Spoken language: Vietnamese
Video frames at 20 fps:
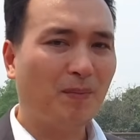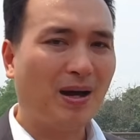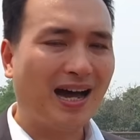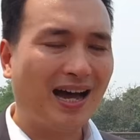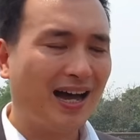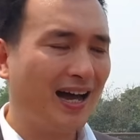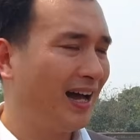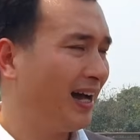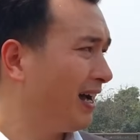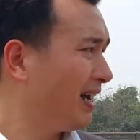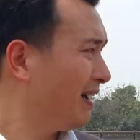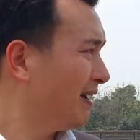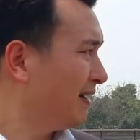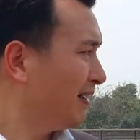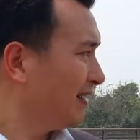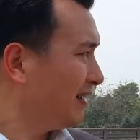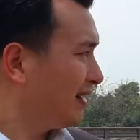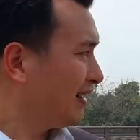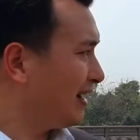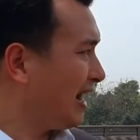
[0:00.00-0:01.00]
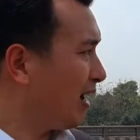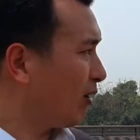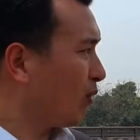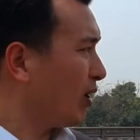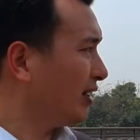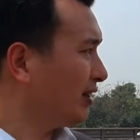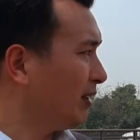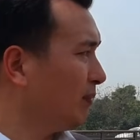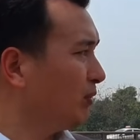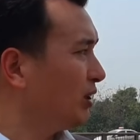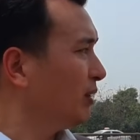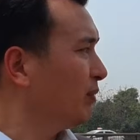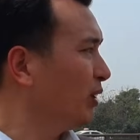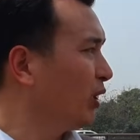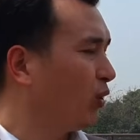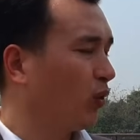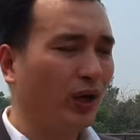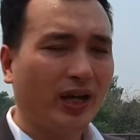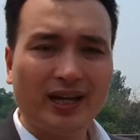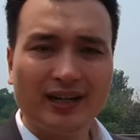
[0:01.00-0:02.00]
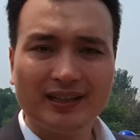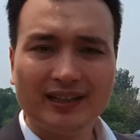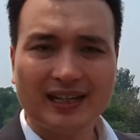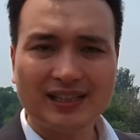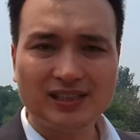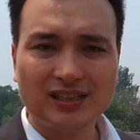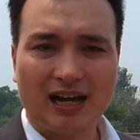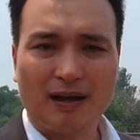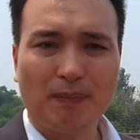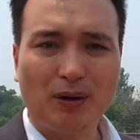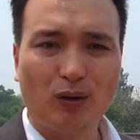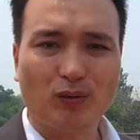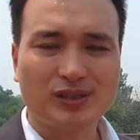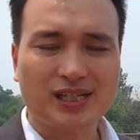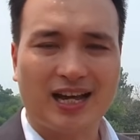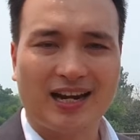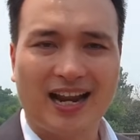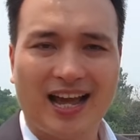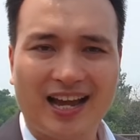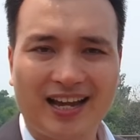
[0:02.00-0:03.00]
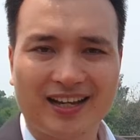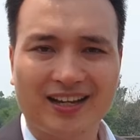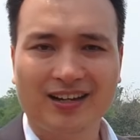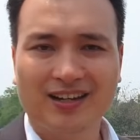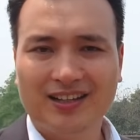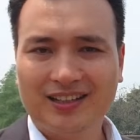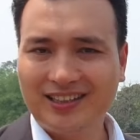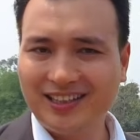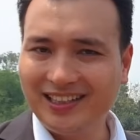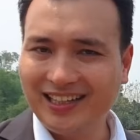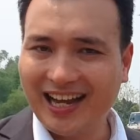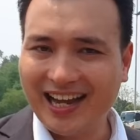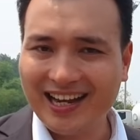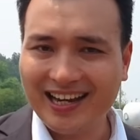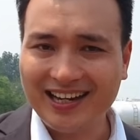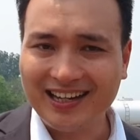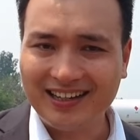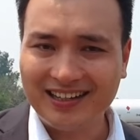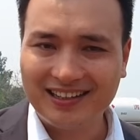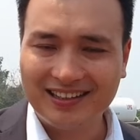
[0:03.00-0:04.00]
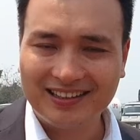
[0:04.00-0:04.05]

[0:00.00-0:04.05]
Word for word: mà đang quan tâm tìm hiểu đến cái dự án bất động sản này thì hãy